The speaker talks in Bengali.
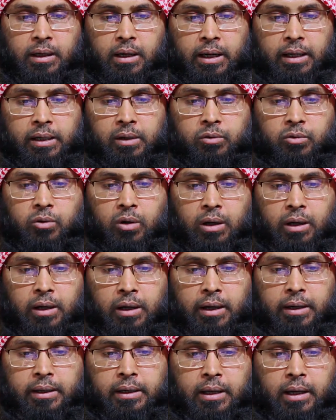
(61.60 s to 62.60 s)

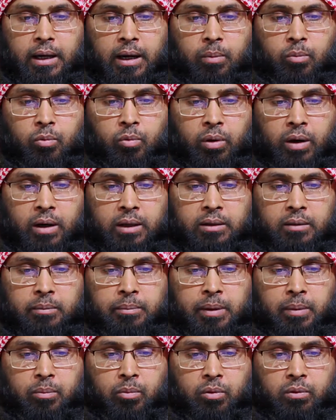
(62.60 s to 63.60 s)
আইয়ুদহা আনিল আমওয়াত
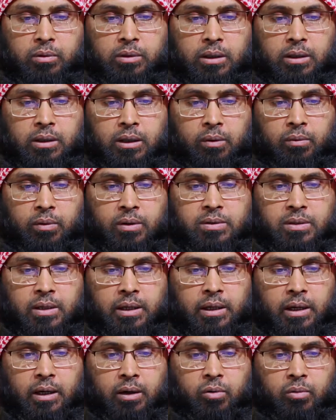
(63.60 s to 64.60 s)
বেমুক্তাদা
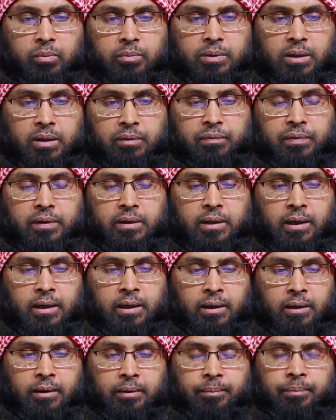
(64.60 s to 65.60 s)
ওয়াসায়া হুম তানফিদ
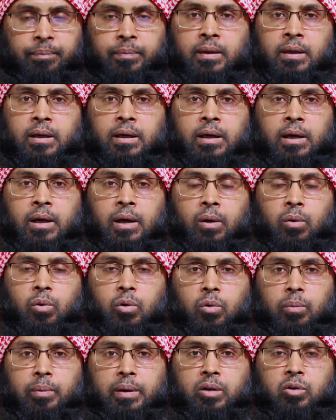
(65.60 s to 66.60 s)
আল্লাহা
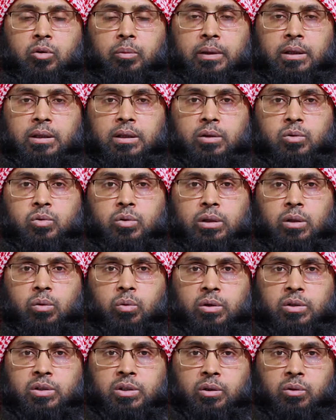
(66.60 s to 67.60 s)
কোনো মৃত ব্যক্তি যদি
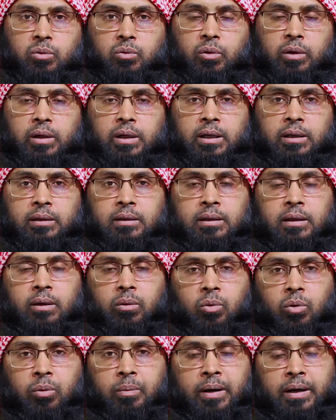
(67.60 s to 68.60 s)
ওসিয়ত করে গিয়ে থাকে
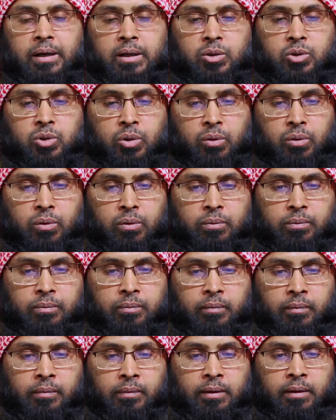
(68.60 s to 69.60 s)
কোরবানির জন্য
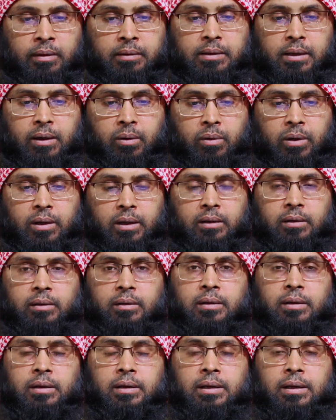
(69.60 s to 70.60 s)
তাহলে
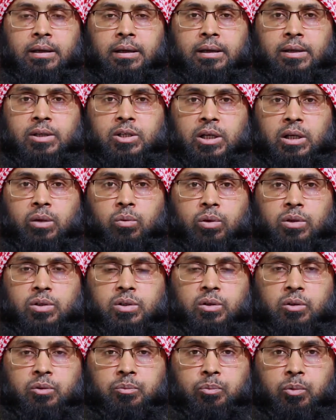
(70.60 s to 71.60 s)
সেই
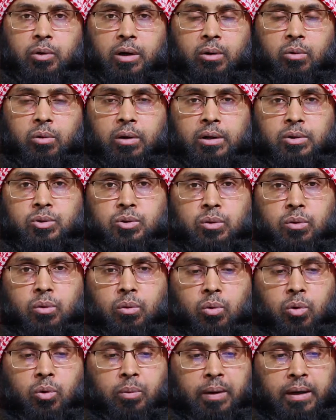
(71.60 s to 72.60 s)
ওসিয়ত পুরা করার জন্য
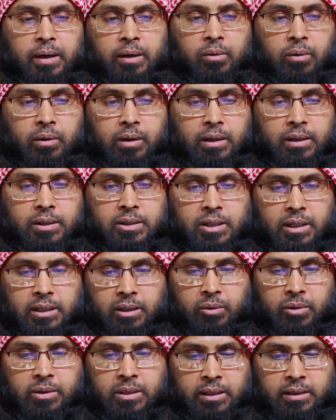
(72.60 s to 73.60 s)
কোরবানি করা
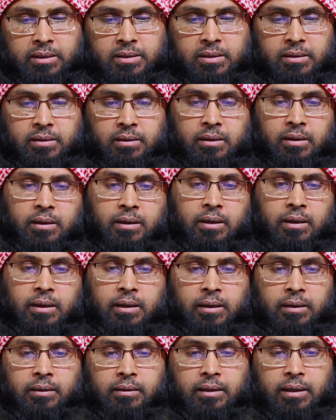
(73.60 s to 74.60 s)
সেটাও জায়েজ
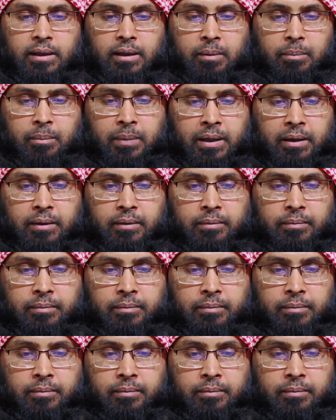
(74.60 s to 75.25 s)
তিন নাম্বার